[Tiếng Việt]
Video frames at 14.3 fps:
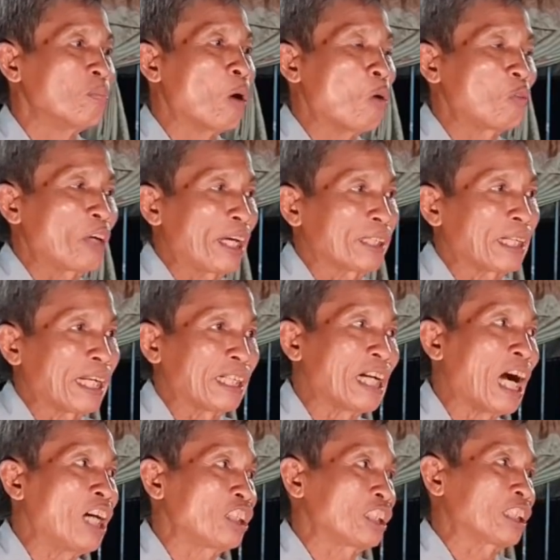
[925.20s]
một khoan này
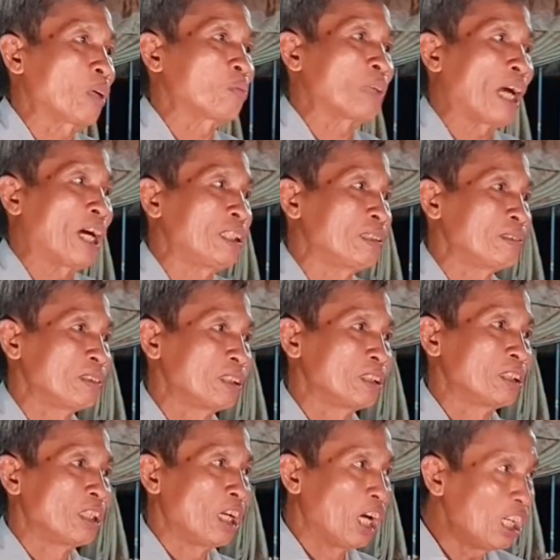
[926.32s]
gỡ cho xong nợ
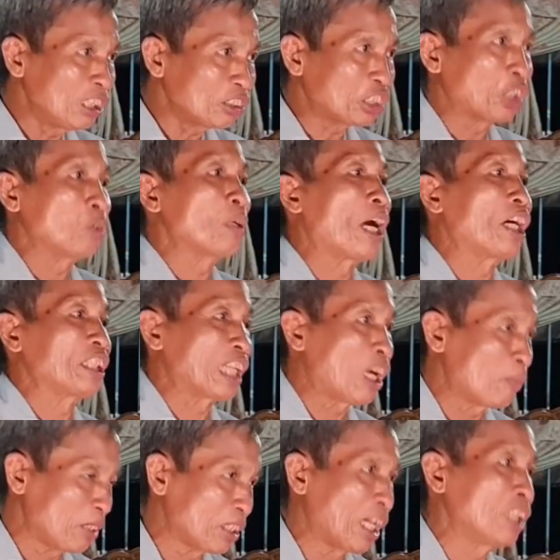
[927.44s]
ức triệu đời
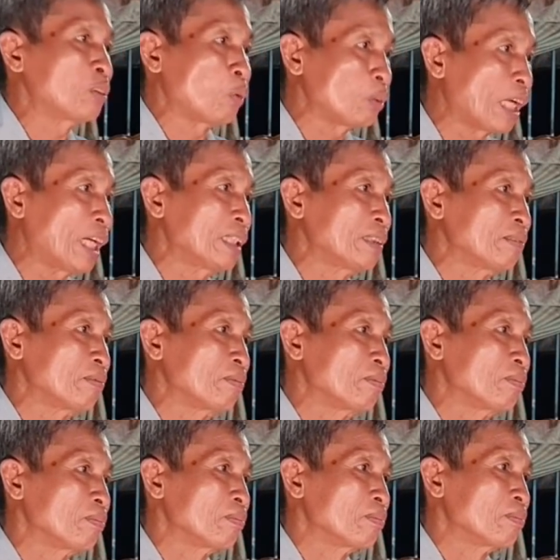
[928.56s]
sao mới rỡ tuổi tên
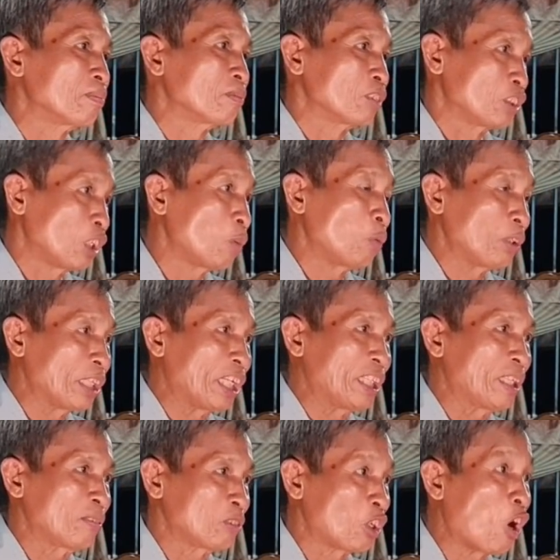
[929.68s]
để quý
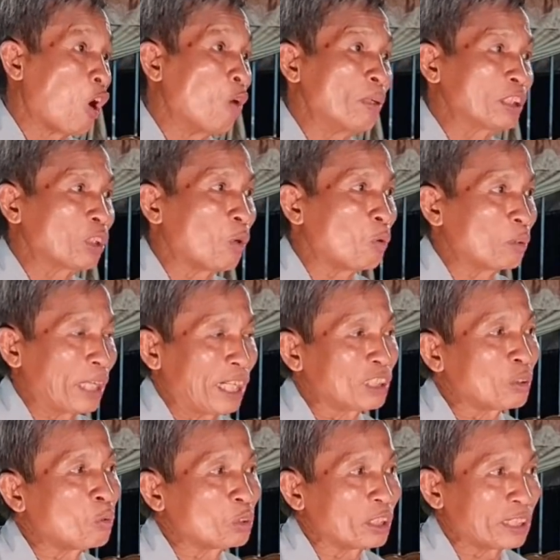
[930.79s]
vị khổ mới tu ráng
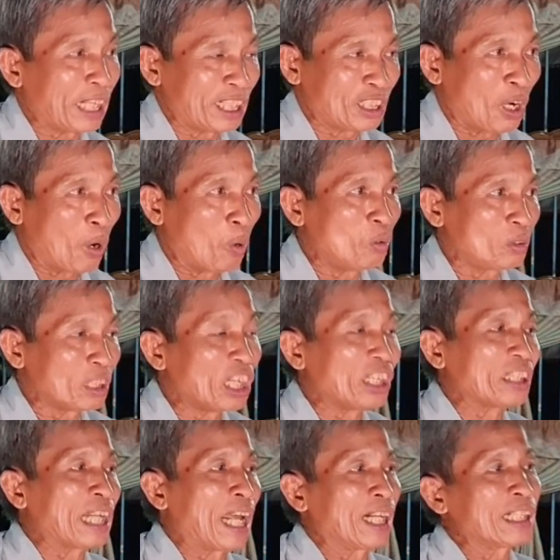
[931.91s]
tu cho giải khổ
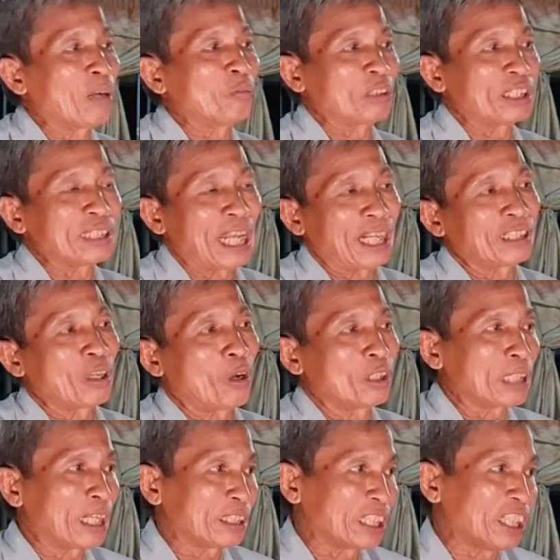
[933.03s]
đừng nản lòng khi nạn nọ
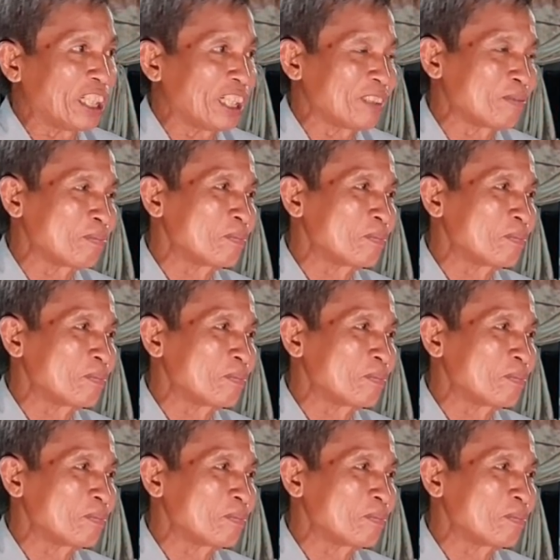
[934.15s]
tay kia